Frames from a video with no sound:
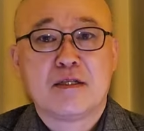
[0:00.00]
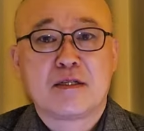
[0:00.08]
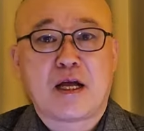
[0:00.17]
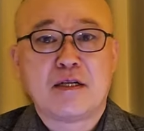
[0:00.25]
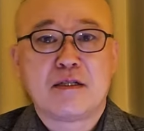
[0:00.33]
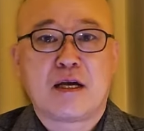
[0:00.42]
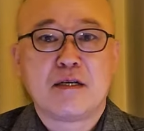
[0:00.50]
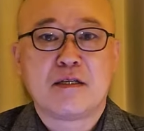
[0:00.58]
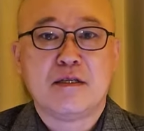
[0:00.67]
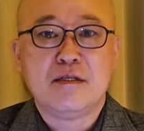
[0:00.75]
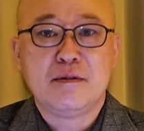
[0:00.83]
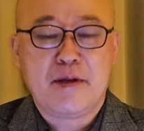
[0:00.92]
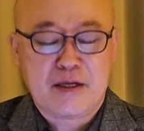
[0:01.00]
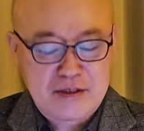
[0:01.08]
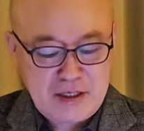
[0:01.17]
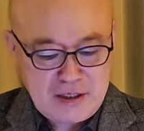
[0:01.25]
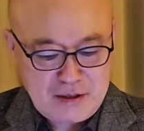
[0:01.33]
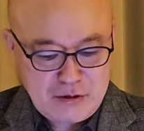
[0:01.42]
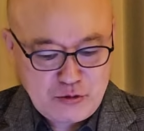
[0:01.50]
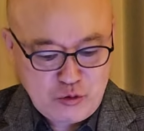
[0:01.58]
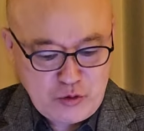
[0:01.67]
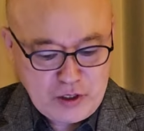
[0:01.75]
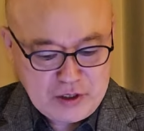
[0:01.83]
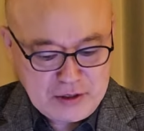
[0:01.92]
탈당 기념 행사를
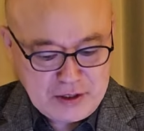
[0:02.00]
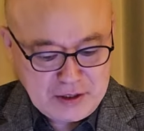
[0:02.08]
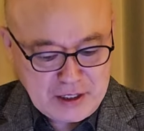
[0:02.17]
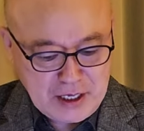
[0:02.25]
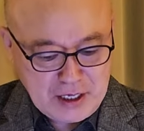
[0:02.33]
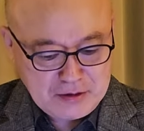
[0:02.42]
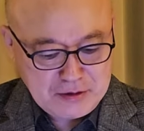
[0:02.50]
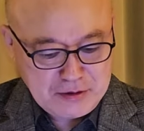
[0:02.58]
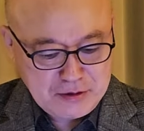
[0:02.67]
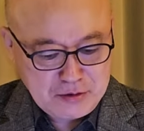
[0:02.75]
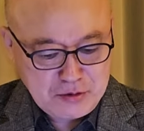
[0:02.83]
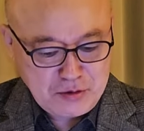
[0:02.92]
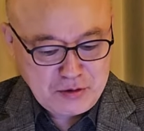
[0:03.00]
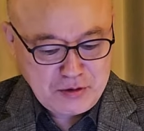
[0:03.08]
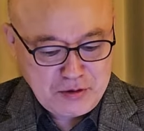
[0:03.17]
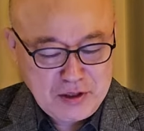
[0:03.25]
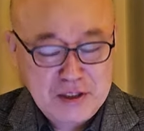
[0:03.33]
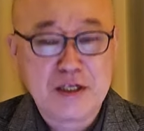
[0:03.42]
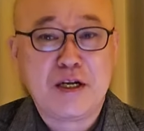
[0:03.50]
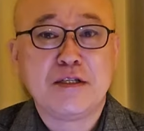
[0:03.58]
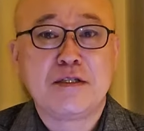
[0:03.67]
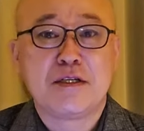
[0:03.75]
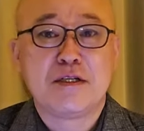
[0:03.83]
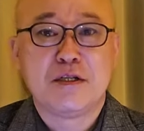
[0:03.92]
국회에서 이렇게 하는 것도
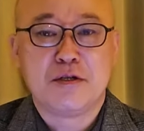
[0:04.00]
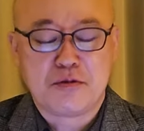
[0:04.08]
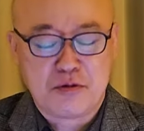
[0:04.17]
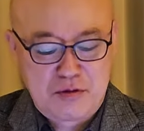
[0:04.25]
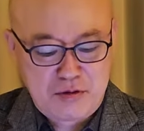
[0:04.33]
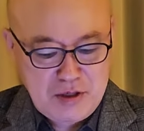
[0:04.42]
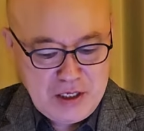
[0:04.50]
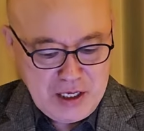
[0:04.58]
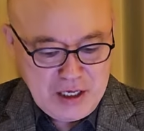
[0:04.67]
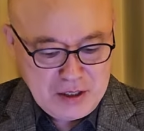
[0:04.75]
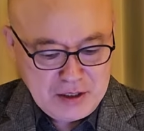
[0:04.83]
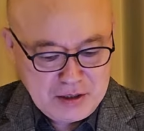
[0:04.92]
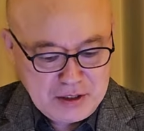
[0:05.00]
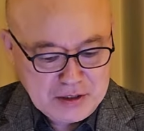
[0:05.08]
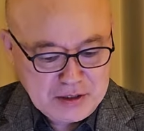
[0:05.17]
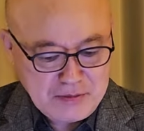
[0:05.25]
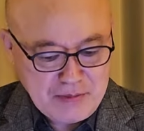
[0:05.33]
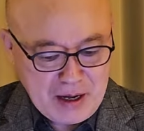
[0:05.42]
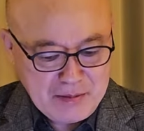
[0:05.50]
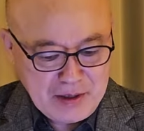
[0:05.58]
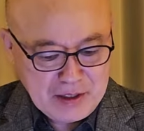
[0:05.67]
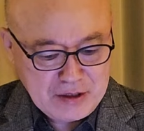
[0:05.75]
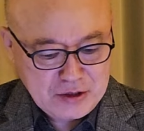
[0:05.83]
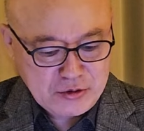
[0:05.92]
이례적인 일이고 여기에서
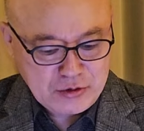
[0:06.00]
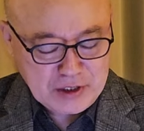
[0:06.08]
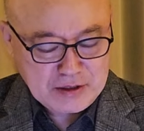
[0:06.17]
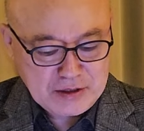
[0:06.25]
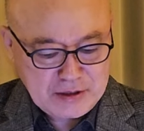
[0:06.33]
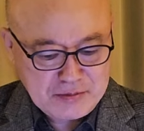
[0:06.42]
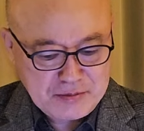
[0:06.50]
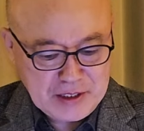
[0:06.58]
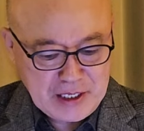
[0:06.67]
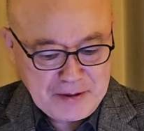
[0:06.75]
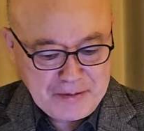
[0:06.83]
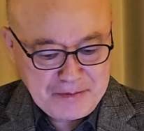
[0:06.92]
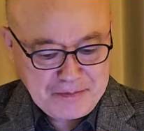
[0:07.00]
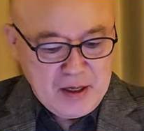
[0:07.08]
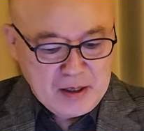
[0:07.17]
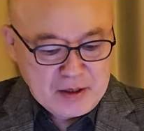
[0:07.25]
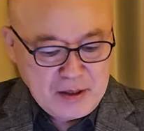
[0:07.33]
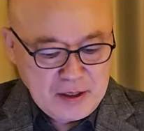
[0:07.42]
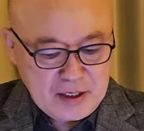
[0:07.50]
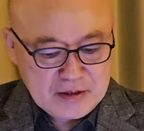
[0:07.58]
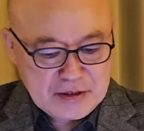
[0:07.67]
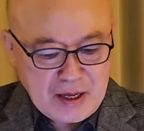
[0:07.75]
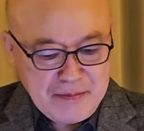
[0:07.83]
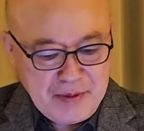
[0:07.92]
막말이 쏟아졌습니다. 그러니까 한
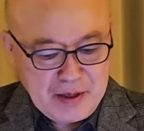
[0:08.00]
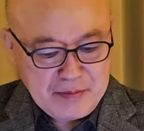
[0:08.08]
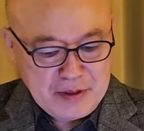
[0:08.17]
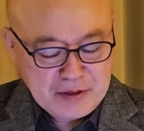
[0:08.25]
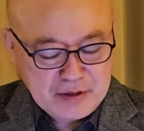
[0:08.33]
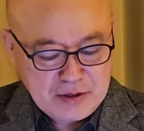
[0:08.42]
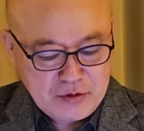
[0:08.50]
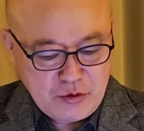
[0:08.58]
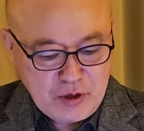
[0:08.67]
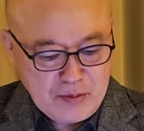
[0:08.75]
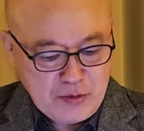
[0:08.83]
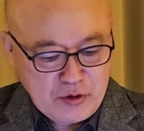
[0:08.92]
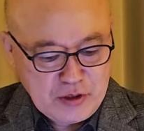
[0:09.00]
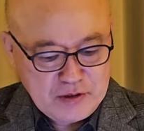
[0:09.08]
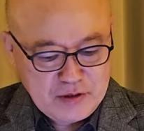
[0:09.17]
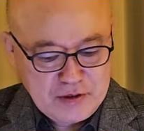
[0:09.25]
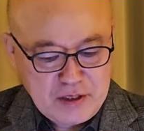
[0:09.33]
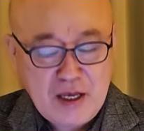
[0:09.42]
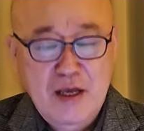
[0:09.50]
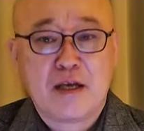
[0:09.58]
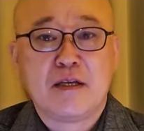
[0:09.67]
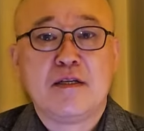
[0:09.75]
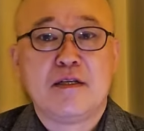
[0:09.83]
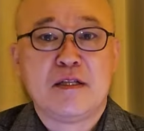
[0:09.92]
300명 정도가 모였는데
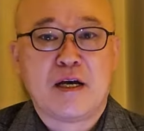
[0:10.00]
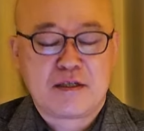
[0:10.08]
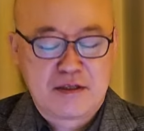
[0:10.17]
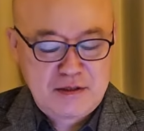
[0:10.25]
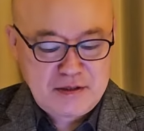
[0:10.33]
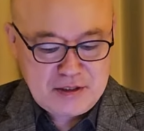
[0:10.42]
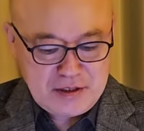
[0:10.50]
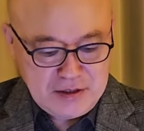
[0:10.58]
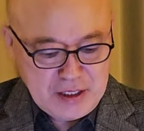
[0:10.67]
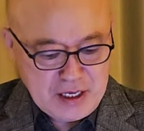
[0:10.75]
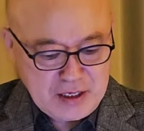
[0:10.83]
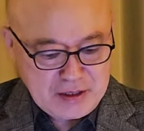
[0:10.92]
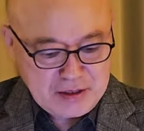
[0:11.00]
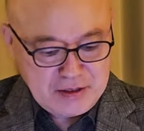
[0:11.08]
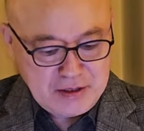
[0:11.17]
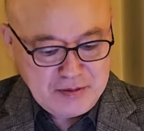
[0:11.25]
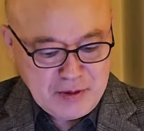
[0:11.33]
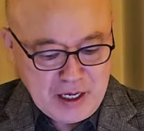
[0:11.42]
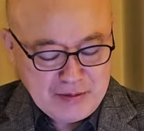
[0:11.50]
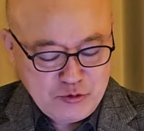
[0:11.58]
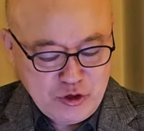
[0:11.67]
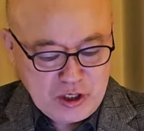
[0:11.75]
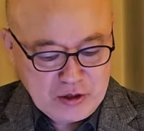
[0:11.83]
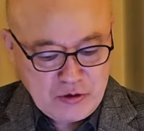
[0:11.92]
이 이낙연 신당 이 뭐
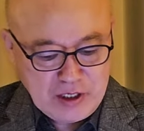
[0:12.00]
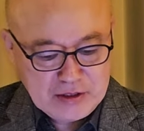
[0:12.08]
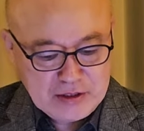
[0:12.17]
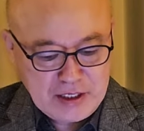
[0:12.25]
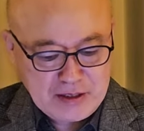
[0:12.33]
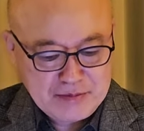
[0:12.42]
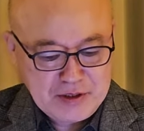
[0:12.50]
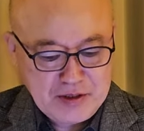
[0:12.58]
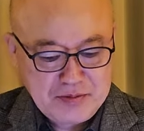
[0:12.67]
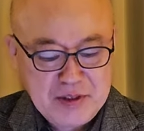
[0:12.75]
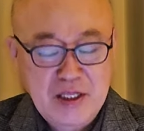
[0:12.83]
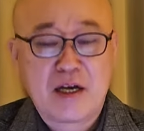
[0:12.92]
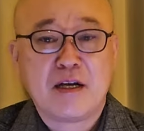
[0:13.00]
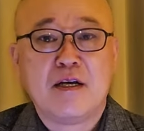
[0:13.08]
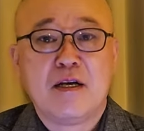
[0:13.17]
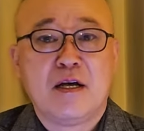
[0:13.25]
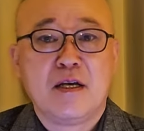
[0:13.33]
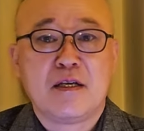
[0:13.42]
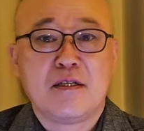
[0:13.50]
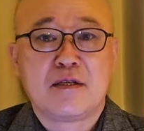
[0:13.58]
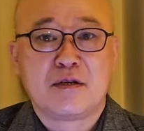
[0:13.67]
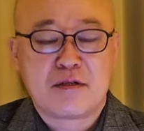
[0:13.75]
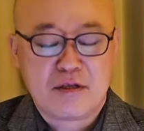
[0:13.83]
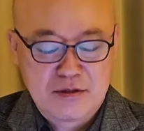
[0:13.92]
합류하기로 한 사람들입니다.
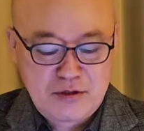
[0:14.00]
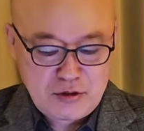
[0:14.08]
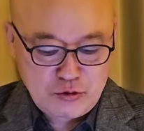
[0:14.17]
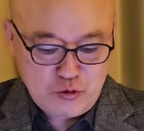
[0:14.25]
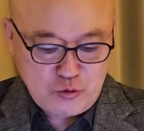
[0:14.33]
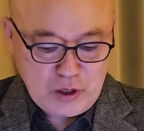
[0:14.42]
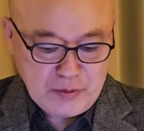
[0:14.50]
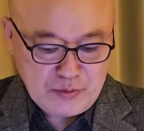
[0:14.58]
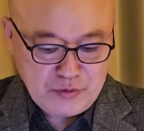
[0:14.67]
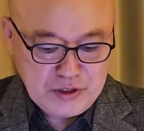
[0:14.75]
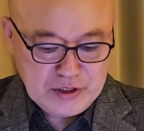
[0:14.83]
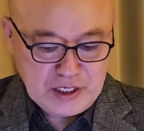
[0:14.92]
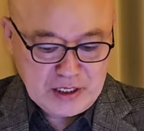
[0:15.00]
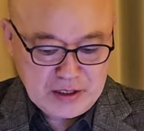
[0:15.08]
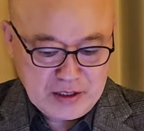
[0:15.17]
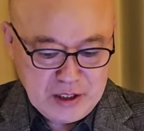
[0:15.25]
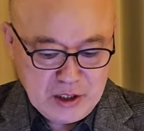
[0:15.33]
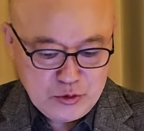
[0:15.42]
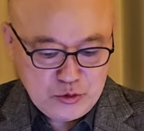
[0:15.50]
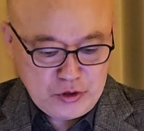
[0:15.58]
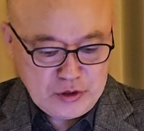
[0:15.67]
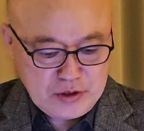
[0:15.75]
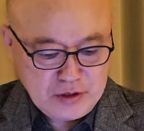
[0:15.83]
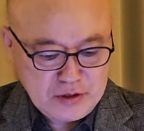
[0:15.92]
이석현 전 국회 부의장,
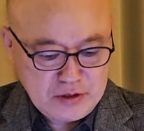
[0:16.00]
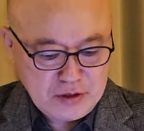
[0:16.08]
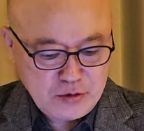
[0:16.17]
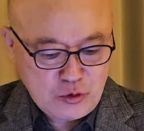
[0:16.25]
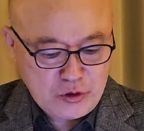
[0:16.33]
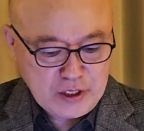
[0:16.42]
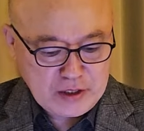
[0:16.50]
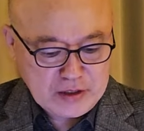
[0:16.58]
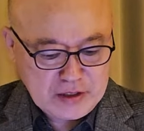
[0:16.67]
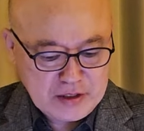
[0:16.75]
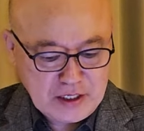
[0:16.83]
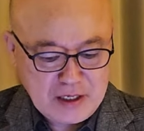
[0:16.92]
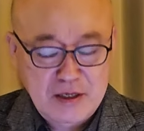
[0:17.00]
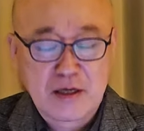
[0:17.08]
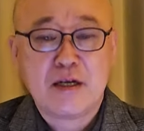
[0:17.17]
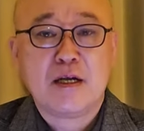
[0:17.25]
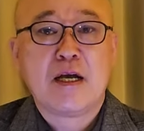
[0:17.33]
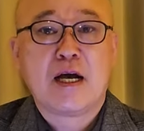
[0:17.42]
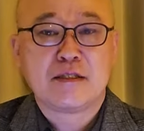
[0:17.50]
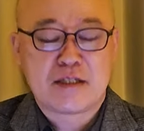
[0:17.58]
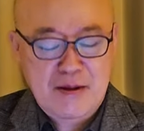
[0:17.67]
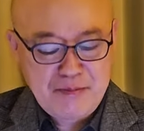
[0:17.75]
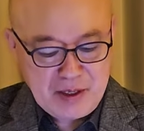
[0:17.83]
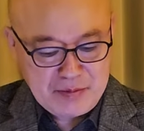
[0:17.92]
최성 전 고양시장 한
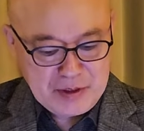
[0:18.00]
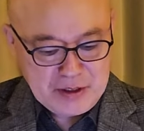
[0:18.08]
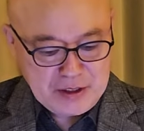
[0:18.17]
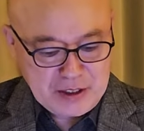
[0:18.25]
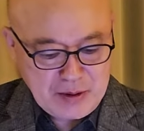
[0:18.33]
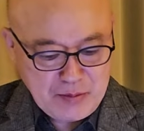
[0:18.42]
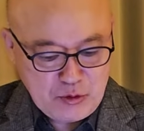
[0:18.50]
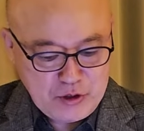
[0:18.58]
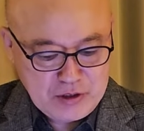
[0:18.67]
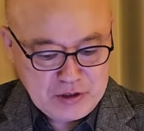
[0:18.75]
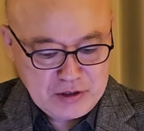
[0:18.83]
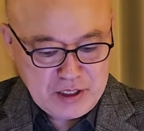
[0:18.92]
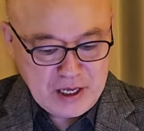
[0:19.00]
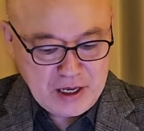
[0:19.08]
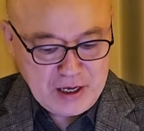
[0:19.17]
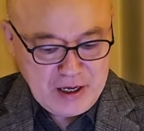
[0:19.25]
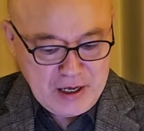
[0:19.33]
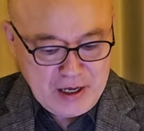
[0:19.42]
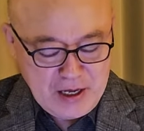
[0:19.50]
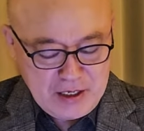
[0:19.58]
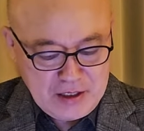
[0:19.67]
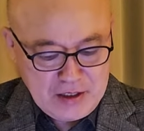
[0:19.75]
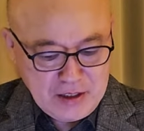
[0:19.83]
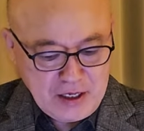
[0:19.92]
300명 이렇게 모였는데
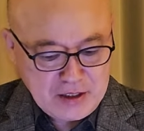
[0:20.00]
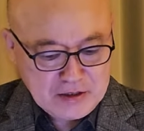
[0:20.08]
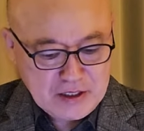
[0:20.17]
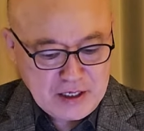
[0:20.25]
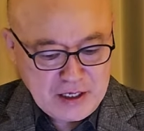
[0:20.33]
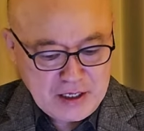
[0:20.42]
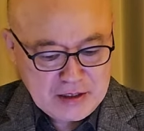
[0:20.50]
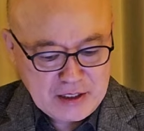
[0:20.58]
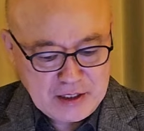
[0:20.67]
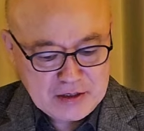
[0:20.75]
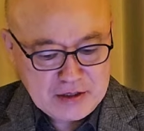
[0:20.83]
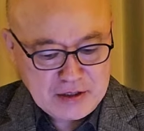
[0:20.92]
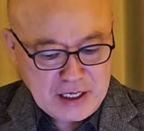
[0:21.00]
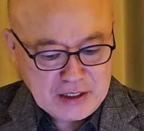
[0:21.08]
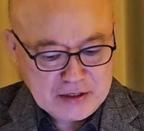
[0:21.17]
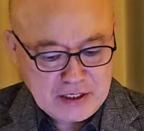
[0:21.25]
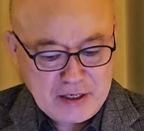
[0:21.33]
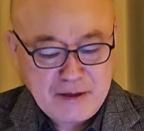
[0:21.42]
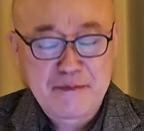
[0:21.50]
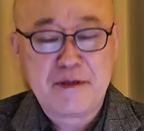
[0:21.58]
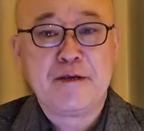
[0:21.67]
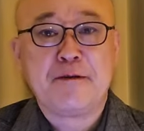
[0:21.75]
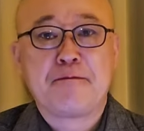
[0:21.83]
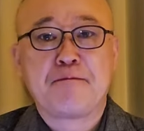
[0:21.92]
이 행사장에서 한
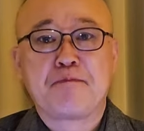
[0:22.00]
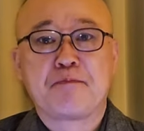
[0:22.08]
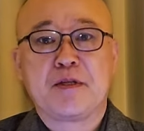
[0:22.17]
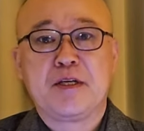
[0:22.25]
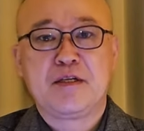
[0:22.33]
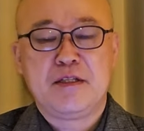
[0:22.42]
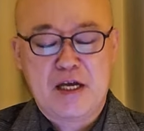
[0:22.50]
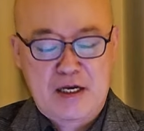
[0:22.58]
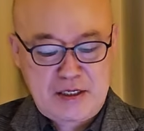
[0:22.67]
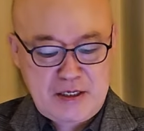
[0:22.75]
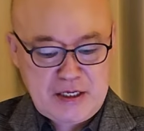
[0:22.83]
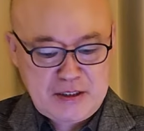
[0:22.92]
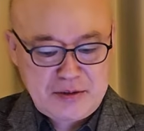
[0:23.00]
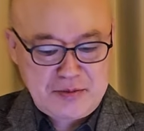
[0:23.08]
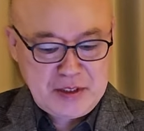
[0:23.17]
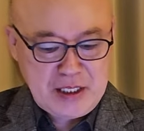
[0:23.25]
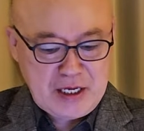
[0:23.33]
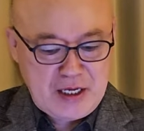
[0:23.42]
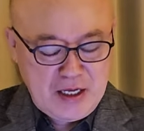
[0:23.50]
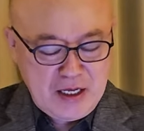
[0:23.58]
사람이 이런 이야기를 했습니다.